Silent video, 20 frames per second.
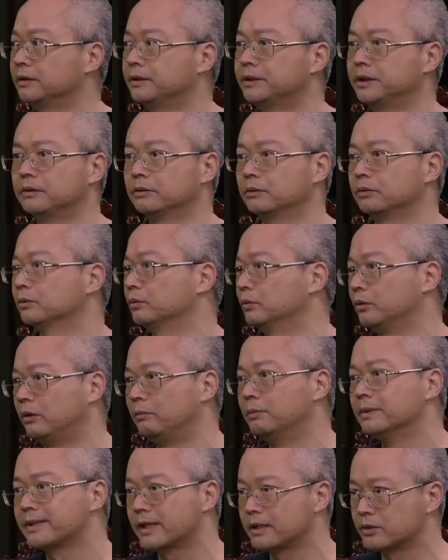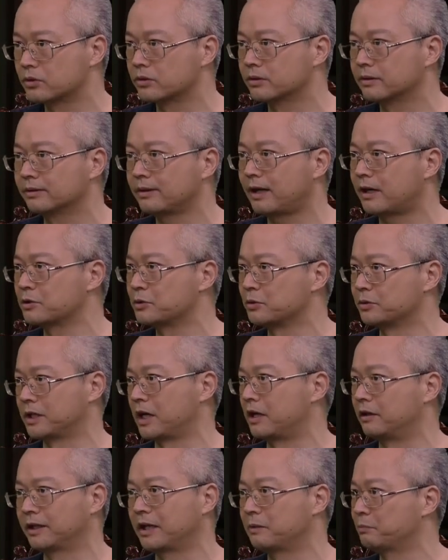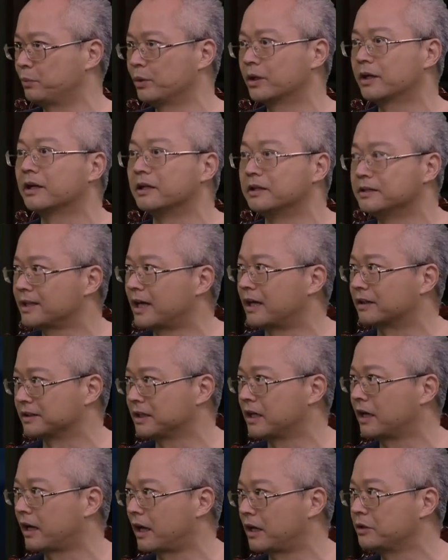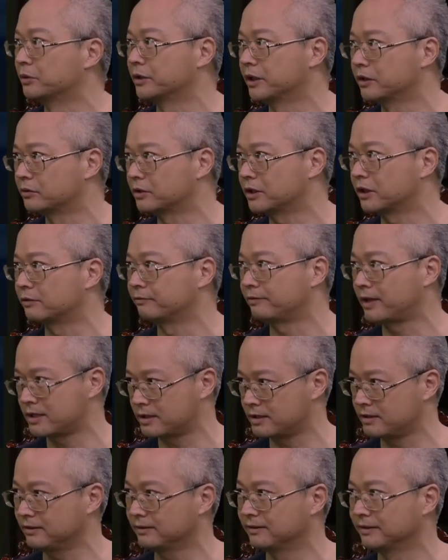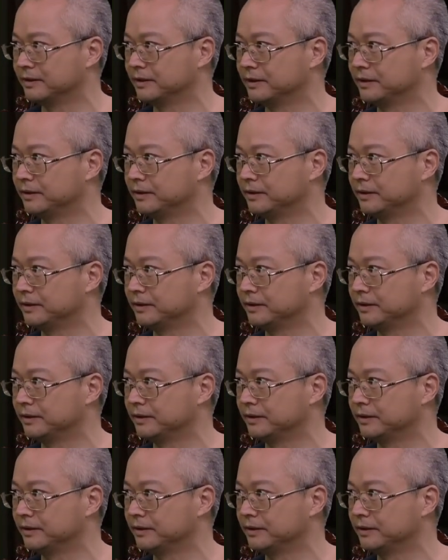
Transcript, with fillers: 这种我们在大宋朝代不可能想象还有这种事儿发生，